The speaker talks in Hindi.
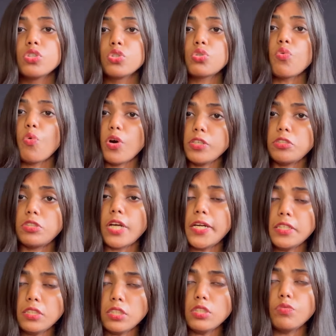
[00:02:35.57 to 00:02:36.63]
सो वॉट
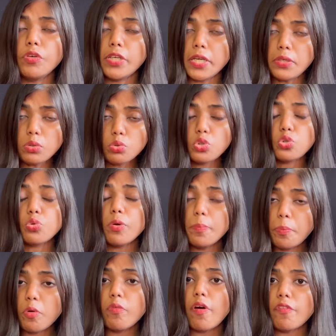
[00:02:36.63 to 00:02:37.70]
स्ट्रेटजीज वी कैन यूज टू
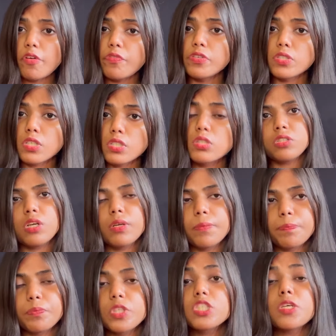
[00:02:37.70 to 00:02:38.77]
इम्प्रूव अवर फिजिक्स
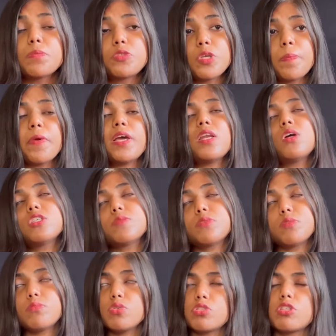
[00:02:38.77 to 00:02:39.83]
सबसे पहला और सबसे
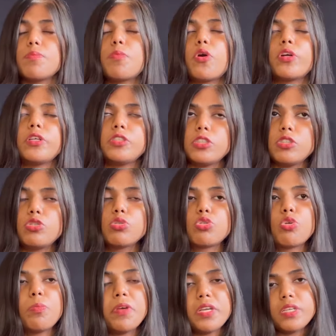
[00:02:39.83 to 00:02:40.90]
मोस्ट इंपॉर्टेंट चीज़ जो
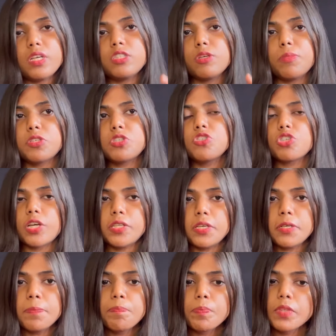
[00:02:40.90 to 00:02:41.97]
तुम्हें ये समझनी
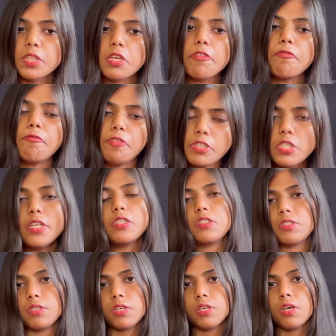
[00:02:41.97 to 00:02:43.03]
चाहिए कि
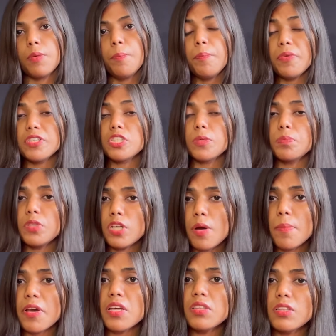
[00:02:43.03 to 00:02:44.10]
फिजिक्स में जब तक
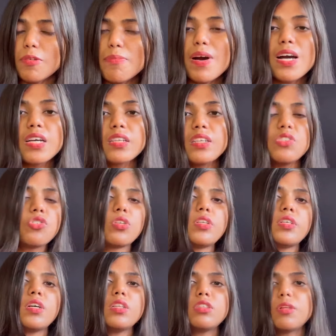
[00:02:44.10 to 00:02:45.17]
हमारा दिमाग नहीं
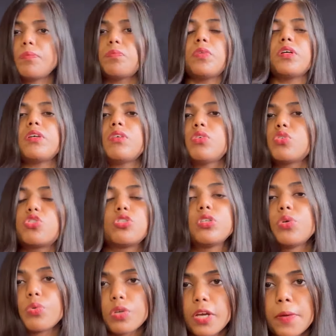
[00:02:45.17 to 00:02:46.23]
चलेगा तब तक कुछ नहीं
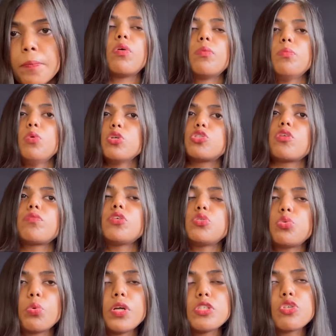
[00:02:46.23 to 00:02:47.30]
होना है मोस्ट ऑफ द
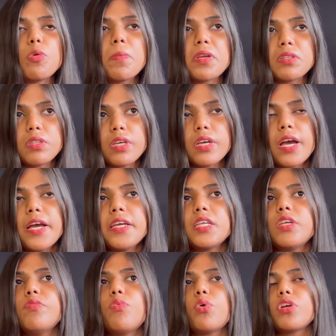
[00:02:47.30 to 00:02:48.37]
स्टूडेंट्स को मैंने देखा है
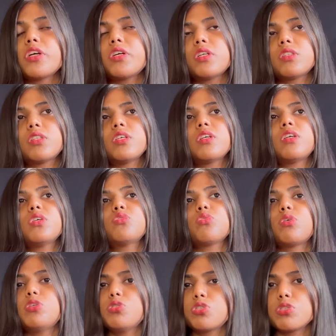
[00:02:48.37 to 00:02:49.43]
कि वो क्या करते हैं कि
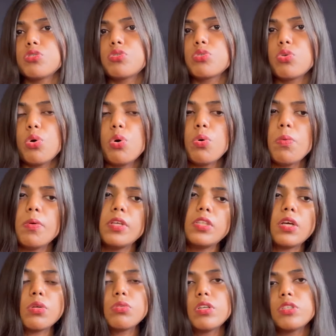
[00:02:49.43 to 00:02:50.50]
सॉल्यूशंस को
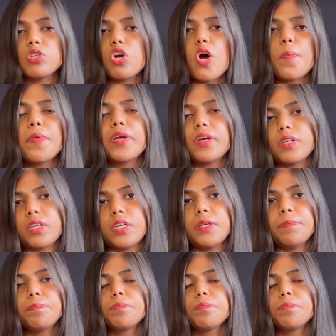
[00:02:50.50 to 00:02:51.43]
इधर उधर से कॉपी करके